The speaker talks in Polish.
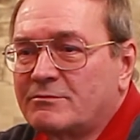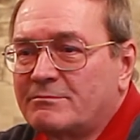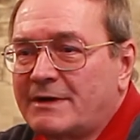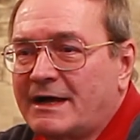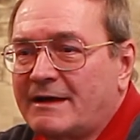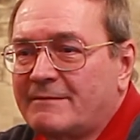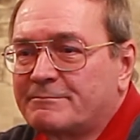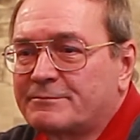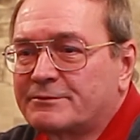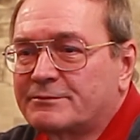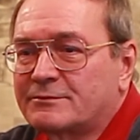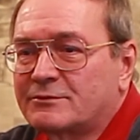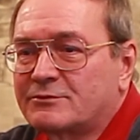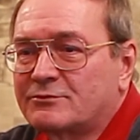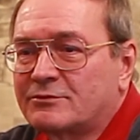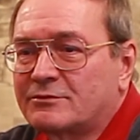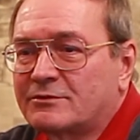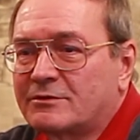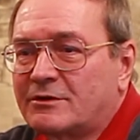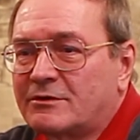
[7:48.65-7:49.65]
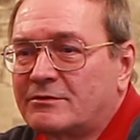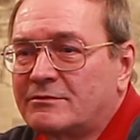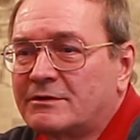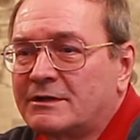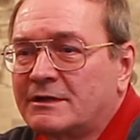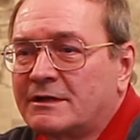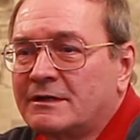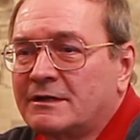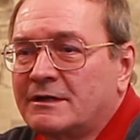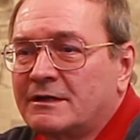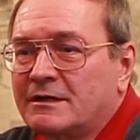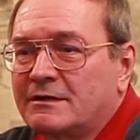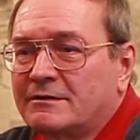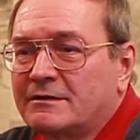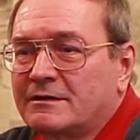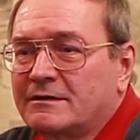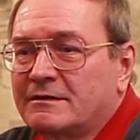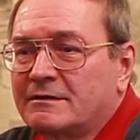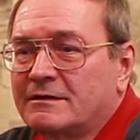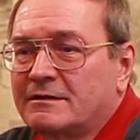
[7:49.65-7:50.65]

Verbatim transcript: map, którą e,